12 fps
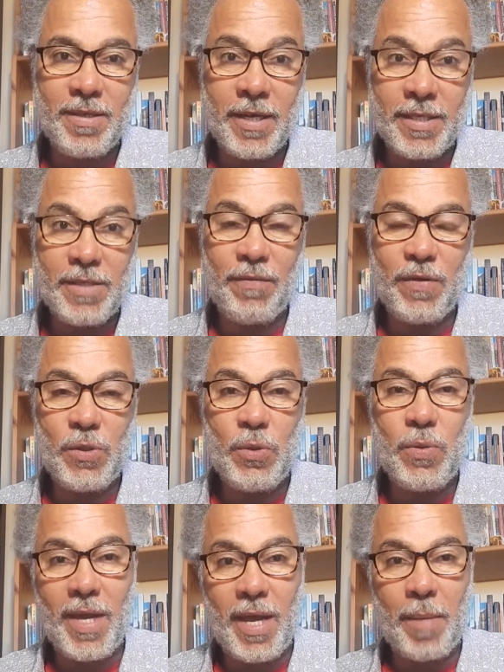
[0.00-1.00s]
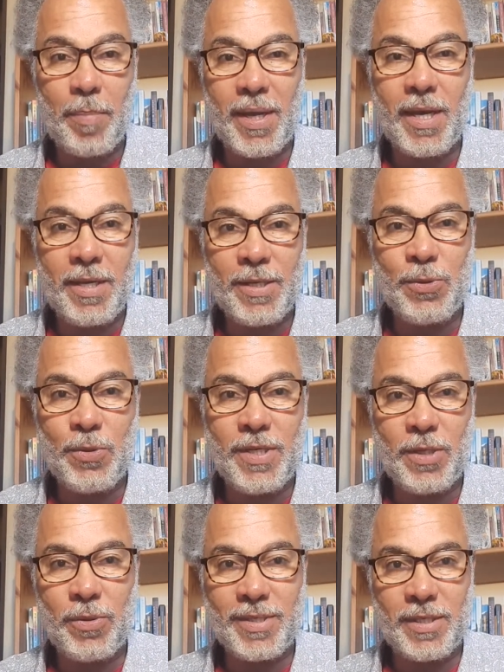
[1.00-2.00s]
individus et après les
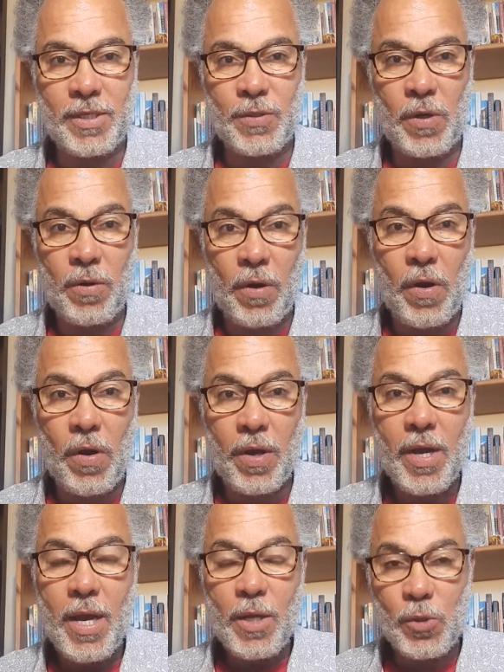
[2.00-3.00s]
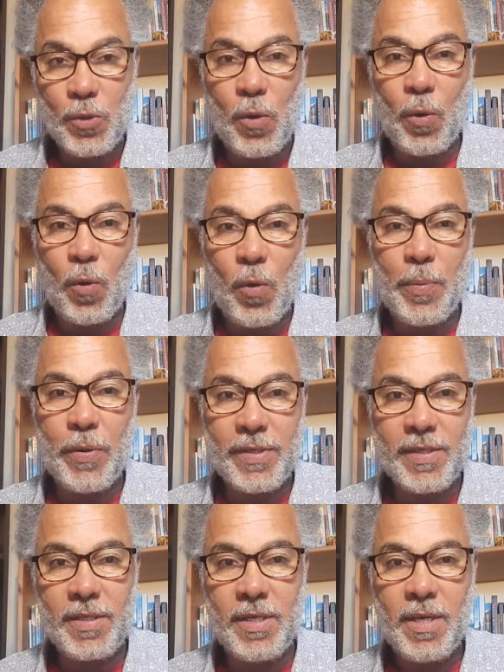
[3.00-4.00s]
unir dans un seul corps, ce couple
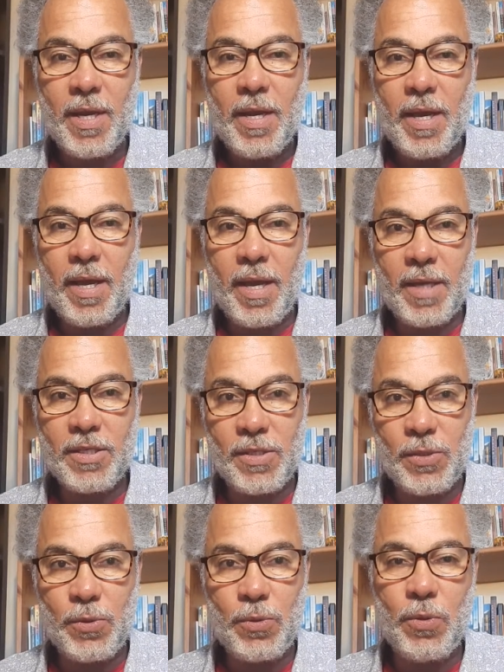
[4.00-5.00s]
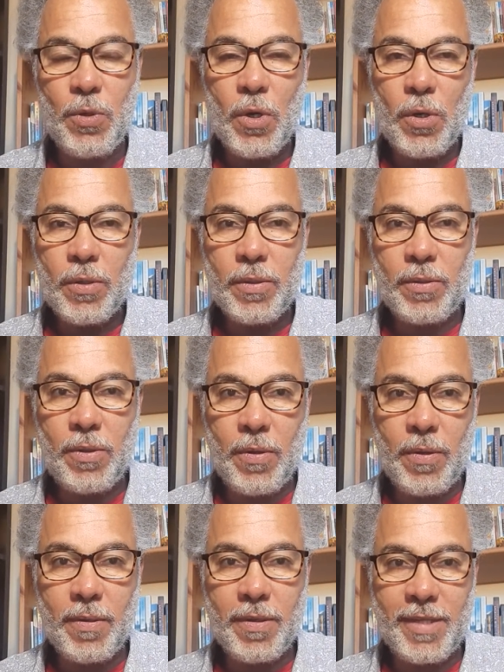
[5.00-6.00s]
aussi est issu
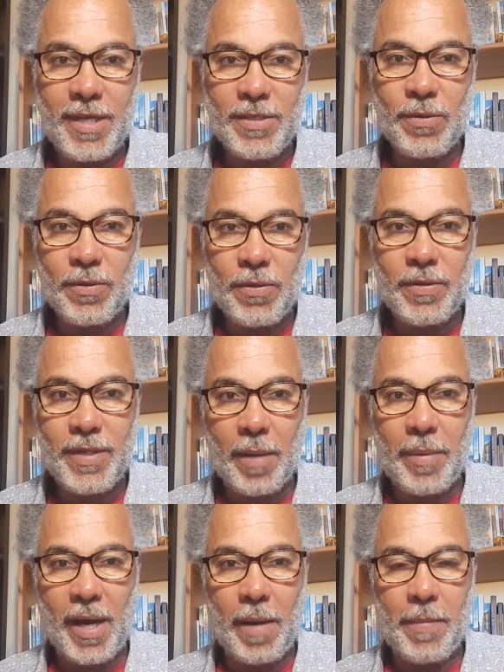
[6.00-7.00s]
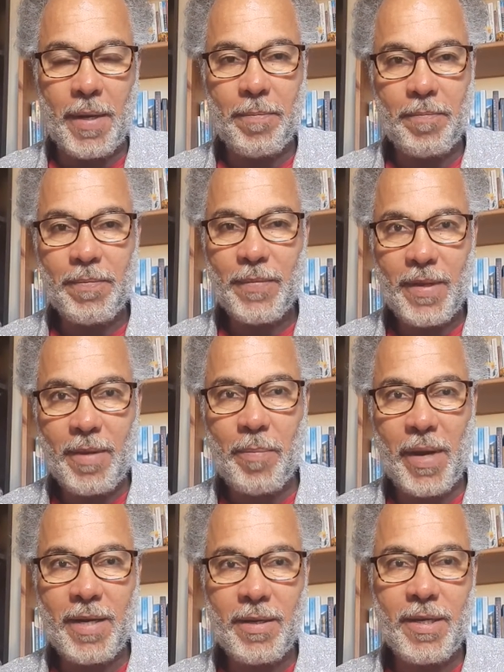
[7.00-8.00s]
de descendants d'Abraham. Il,
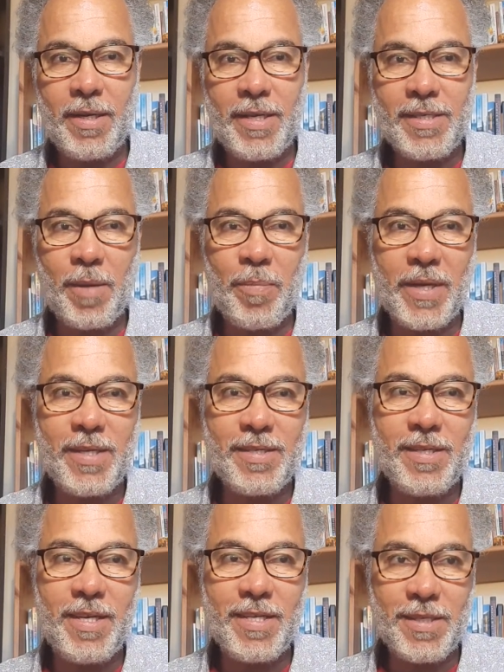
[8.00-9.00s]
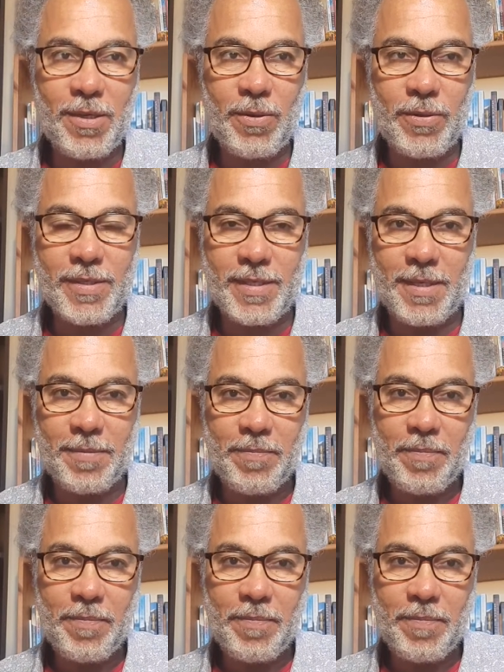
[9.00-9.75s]
il les appelle ici les circoncis.